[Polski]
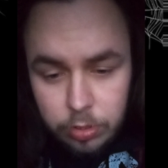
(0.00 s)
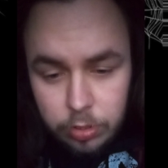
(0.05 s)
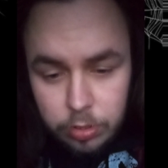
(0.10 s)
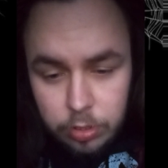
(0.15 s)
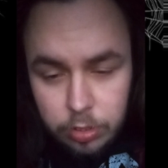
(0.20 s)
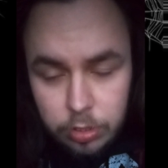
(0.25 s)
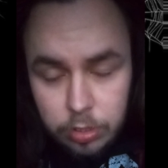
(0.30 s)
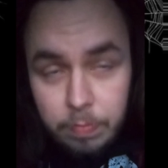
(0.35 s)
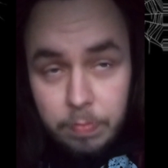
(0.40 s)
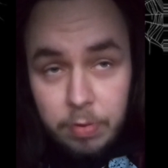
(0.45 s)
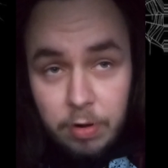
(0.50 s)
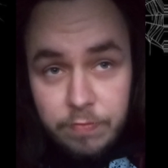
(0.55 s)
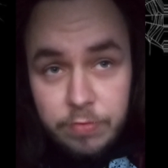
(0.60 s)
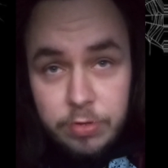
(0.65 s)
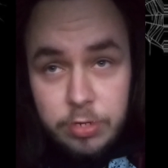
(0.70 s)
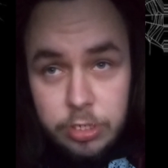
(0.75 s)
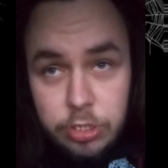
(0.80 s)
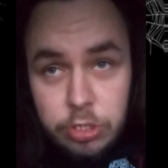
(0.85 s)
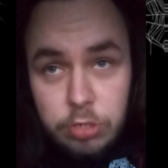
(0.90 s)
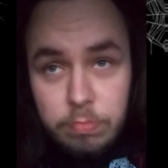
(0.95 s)

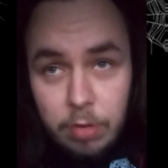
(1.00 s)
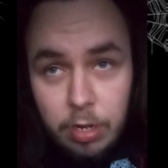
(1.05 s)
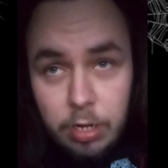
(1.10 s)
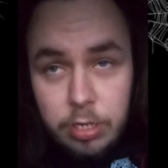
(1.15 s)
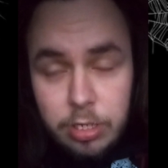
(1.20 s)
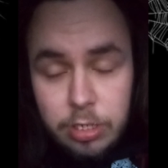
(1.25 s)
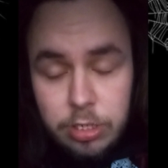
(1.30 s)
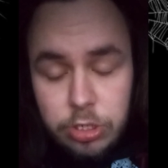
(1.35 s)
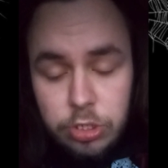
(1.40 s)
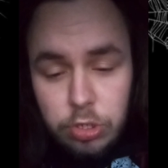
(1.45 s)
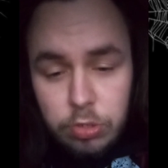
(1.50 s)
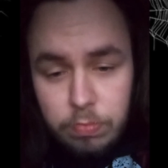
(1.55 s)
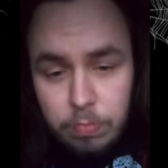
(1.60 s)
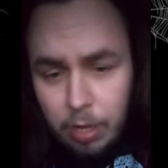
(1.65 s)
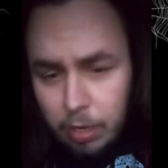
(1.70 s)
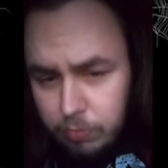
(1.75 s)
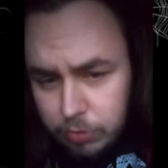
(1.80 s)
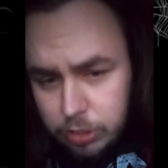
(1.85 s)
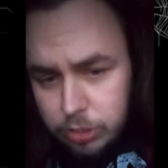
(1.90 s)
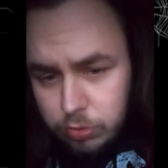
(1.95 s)
naprawdę jest to, jest to
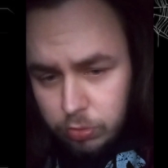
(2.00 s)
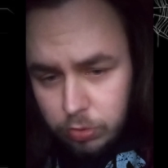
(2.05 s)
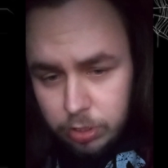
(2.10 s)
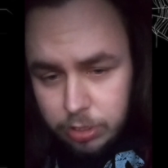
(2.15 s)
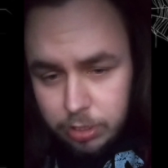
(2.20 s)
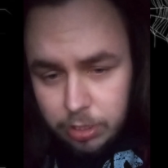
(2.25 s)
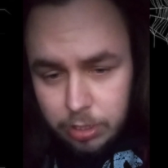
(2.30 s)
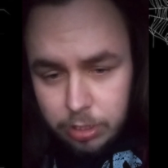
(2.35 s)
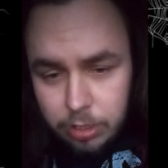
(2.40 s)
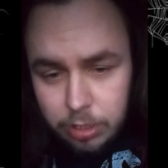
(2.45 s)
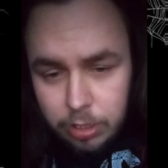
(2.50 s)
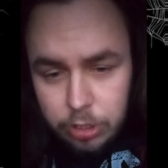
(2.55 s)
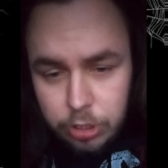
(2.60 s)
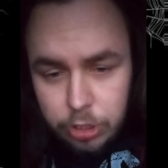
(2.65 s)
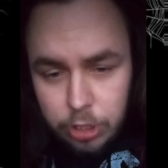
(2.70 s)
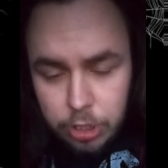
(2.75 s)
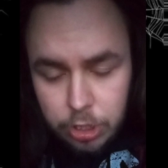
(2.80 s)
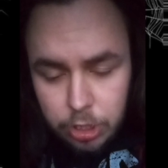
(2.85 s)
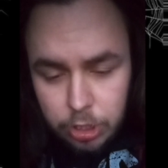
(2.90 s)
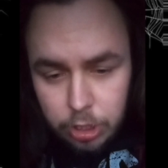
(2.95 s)
mały sukces i
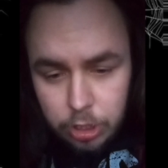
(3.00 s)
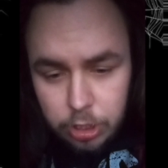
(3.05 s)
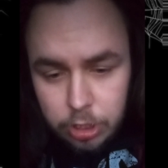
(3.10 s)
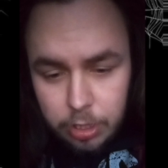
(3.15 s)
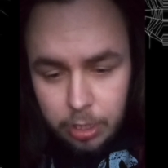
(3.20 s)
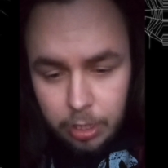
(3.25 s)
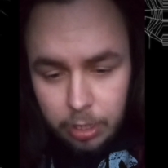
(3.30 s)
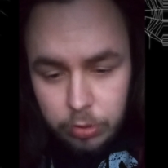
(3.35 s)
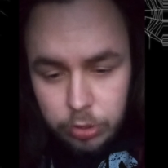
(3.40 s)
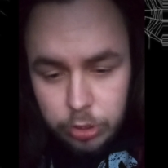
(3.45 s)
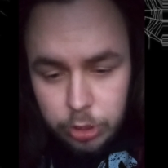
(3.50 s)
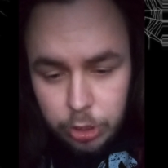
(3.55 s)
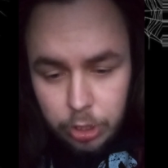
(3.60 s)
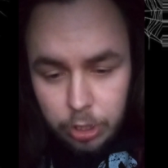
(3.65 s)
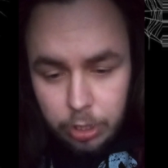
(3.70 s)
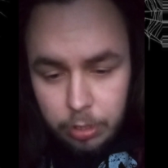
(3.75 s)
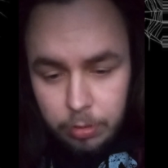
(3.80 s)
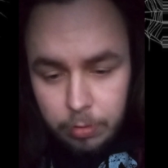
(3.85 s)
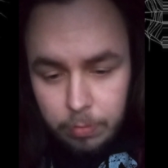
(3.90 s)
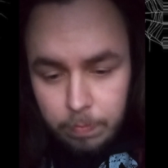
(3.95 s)
cieszę się z tego,
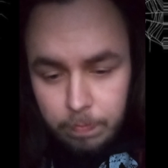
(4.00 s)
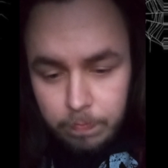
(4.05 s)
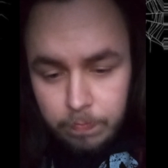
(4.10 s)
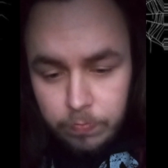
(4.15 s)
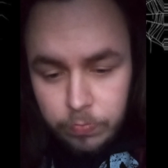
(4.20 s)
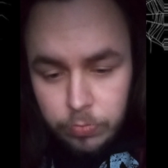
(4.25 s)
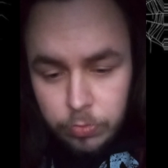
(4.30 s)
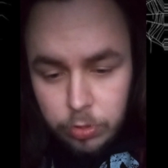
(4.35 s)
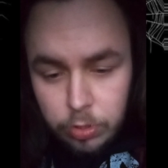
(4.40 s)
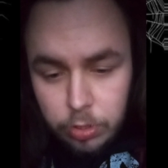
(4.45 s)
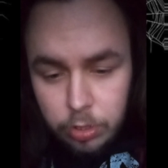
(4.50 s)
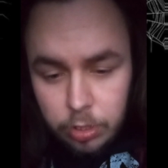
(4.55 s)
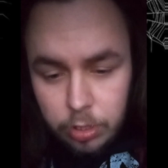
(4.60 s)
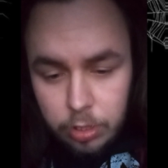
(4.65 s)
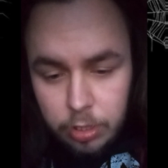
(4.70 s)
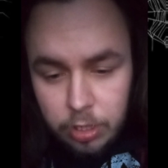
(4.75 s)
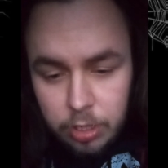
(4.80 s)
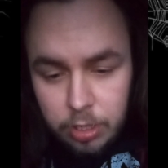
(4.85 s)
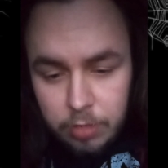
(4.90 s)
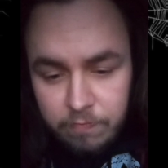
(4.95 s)
że
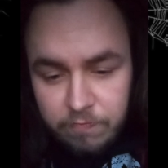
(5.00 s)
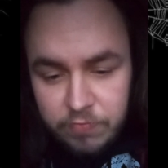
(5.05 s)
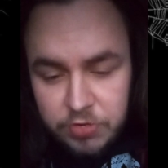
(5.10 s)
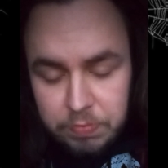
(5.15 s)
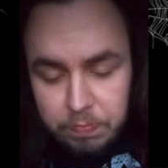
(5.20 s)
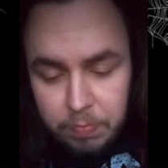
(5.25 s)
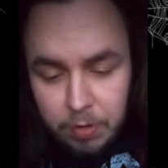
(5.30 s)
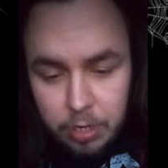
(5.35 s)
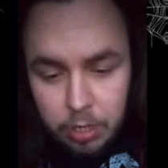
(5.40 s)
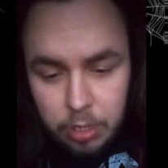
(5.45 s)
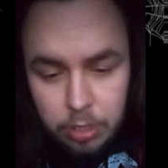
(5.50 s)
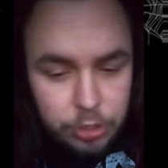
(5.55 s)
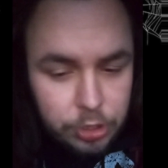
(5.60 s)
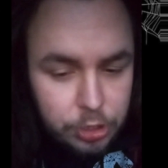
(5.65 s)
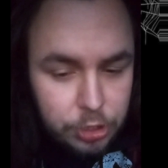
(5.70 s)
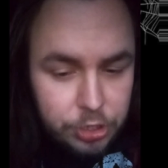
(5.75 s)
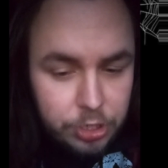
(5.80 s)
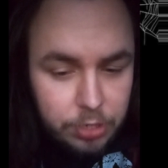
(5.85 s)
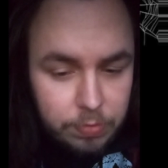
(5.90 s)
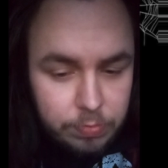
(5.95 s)

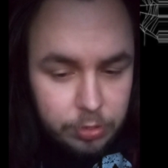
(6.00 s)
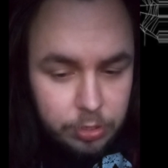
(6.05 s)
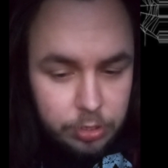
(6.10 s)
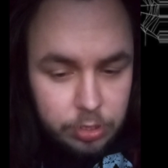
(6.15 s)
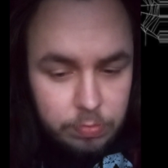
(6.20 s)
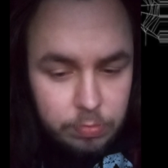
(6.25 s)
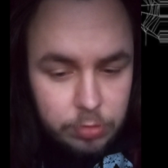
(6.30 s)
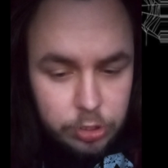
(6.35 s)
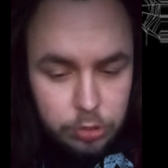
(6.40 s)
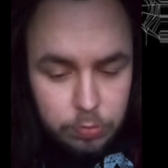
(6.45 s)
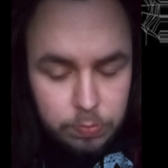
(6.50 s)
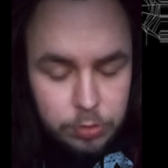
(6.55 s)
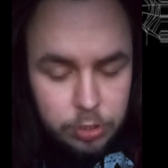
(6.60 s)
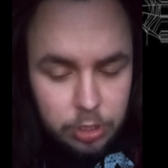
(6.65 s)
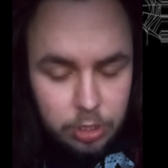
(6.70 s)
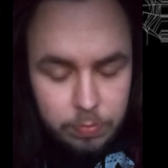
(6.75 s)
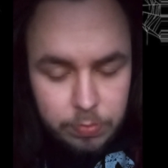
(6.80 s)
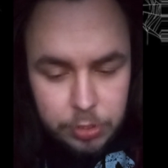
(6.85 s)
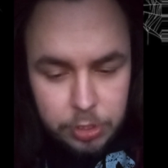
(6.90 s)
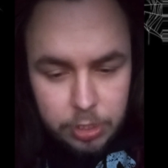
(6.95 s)
wsparliście mnie tymi
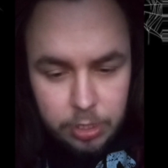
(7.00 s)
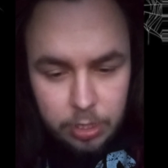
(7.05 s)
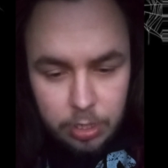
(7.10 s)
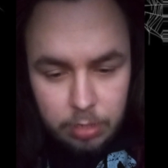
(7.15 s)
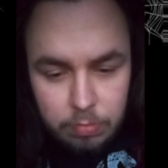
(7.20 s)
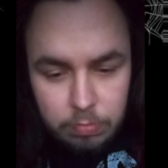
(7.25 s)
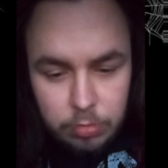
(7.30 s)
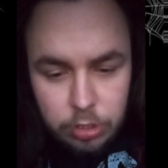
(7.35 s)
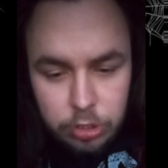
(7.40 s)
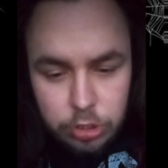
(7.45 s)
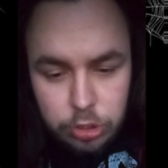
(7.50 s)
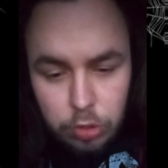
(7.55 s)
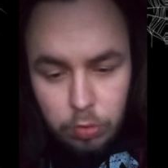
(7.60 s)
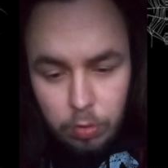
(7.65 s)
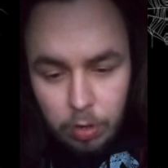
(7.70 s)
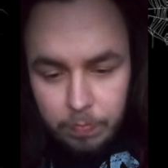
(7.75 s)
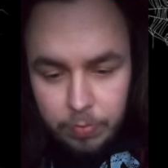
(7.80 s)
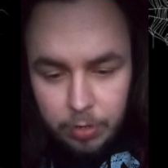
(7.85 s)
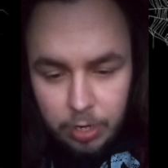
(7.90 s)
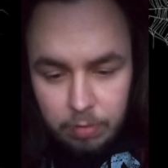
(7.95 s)
subskrypcjami, czy to
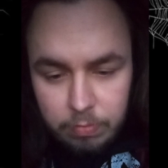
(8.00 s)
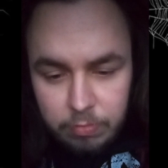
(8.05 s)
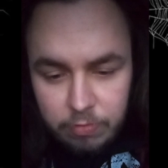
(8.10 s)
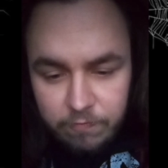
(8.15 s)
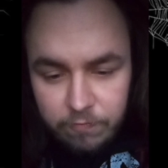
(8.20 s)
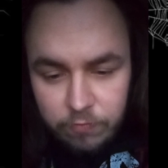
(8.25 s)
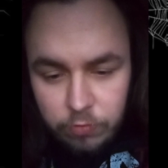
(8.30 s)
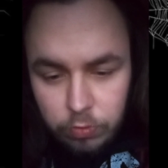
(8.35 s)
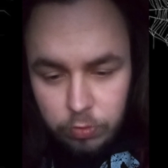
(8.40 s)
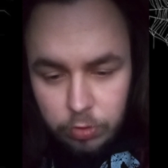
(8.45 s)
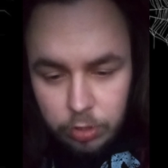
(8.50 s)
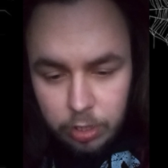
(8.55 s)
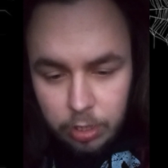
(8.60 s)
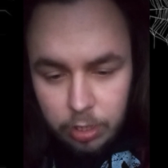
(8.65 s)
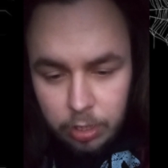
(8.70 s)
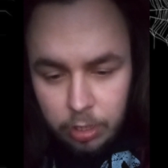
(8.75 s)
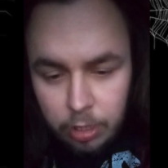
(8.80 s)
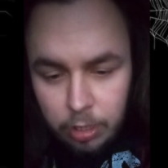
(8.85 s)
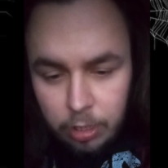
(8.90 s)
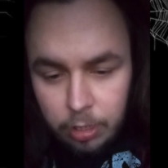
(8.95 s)
łapkami w górę,
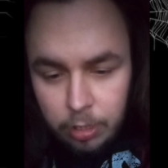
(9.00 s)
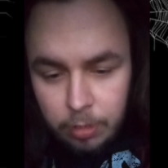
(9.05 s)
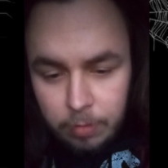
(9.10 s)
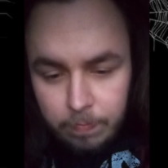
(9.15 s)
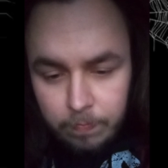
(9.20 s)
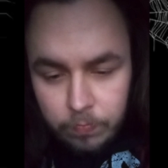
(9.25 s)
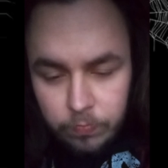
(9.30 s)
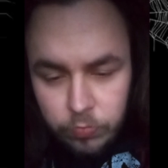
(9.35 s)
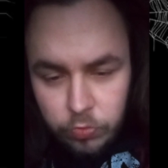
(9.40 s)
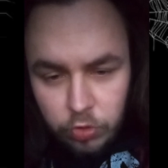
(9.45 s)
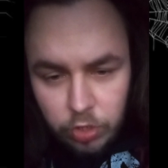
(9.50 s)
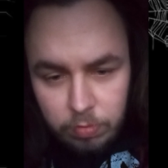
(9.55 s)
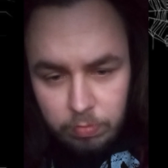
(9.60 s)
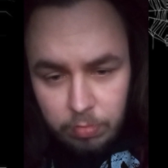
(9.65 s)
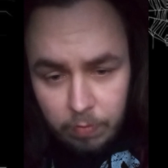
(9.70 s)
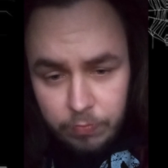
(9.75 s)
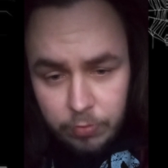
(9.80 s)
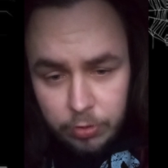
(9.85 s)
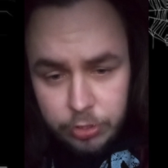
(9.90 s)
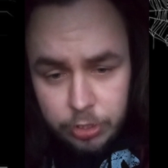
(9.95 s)
no i
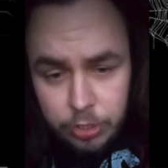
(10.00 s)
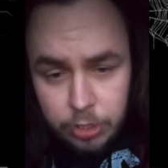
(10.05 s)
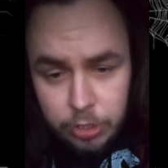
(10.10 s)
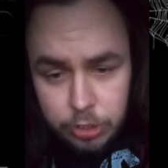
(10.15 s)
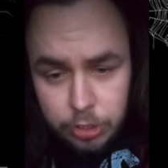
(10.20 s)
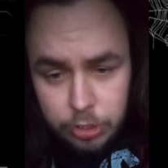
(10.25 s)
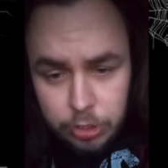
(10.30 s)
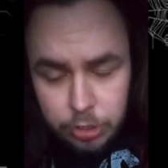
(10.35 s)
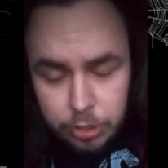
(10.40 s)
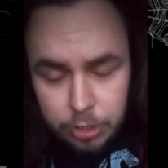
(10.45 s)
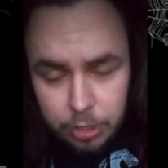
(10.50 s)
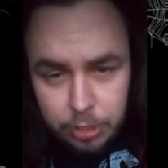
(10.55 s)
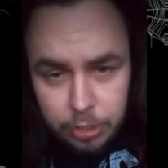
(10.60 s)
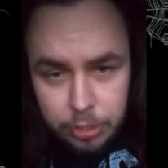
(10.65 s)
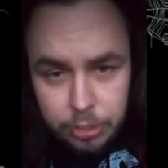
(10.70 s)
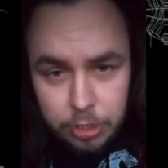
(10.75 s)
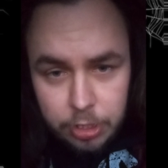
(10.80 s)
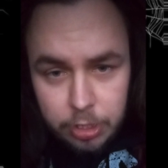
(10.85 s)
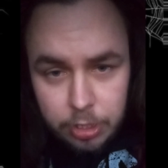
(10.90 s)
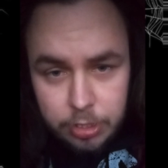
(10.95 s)
mam nadzieję, że
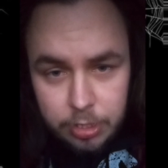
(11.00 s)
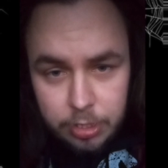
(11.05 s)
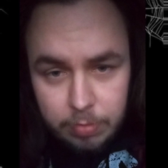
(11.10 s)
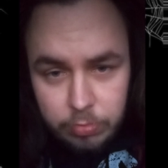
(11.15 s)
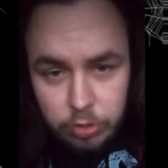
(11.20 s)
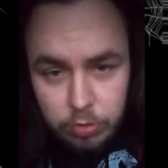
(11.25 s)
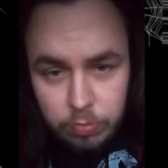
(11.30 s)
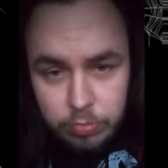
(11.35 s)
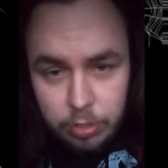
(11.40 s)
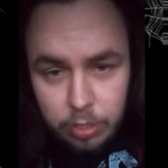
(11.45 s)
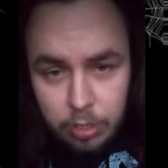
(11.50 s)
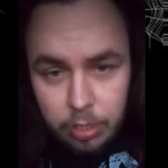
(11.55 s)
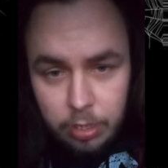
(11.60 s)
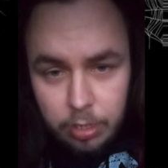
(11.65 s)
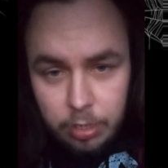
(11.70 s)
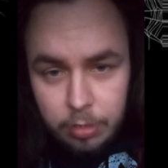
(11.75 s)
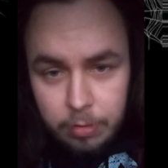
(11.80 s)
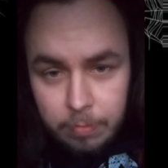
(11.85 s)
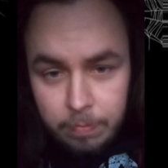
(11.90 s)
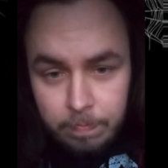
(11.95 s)
zostaniecie ze mną
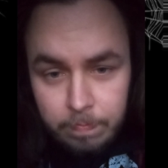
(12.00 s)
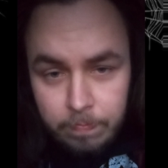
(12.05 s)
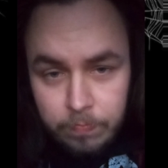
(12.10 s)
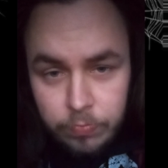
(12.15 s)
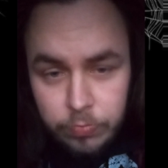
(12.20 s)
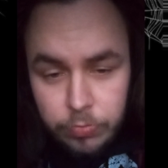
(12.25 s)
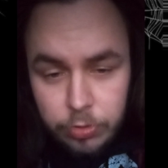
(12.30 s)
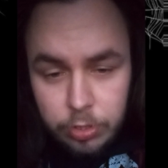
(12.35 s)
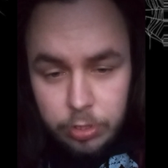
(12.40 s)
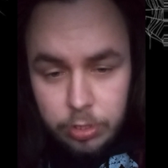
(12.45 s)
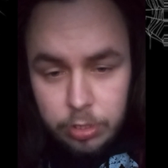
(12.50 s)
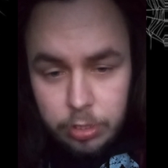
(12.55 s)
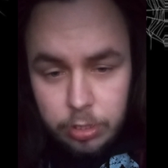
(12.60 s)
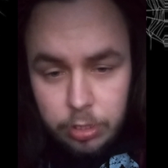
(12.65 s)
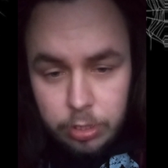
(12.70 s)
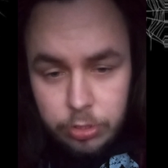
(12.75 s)
na e,